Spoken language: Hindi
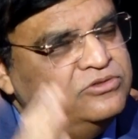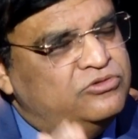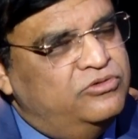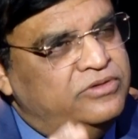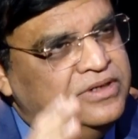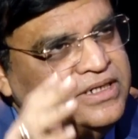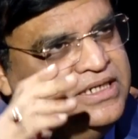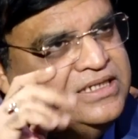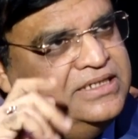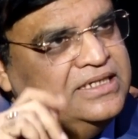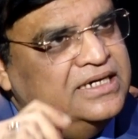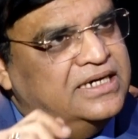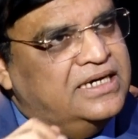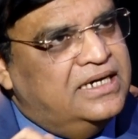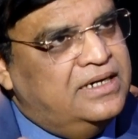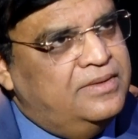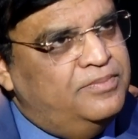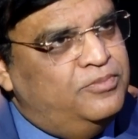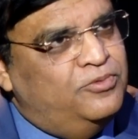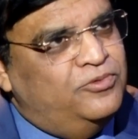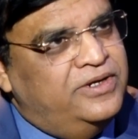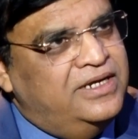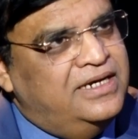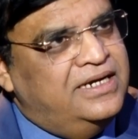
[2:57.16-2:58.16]
तो नींद अगर
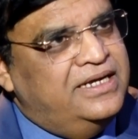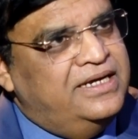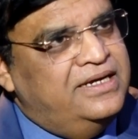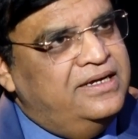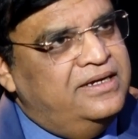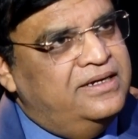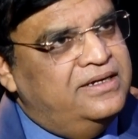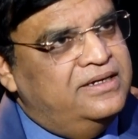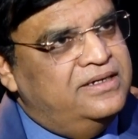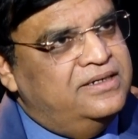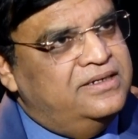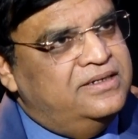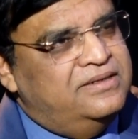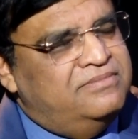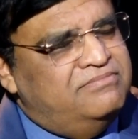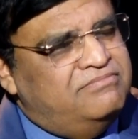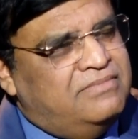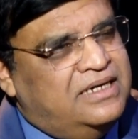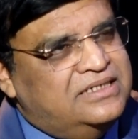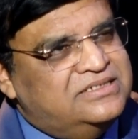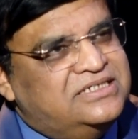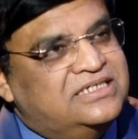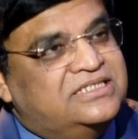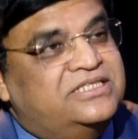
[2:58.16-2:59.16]
आप पूरी लें
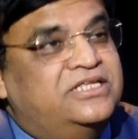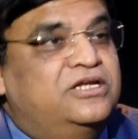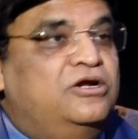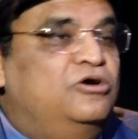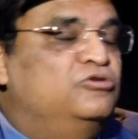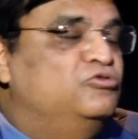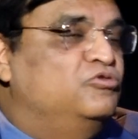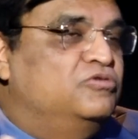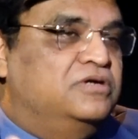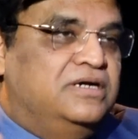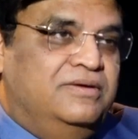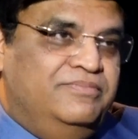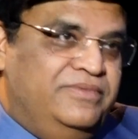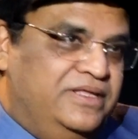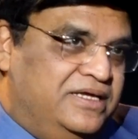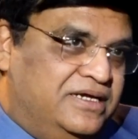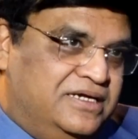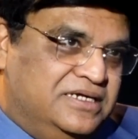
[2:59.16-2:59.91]
मानसिक तनाव तो कम नहीं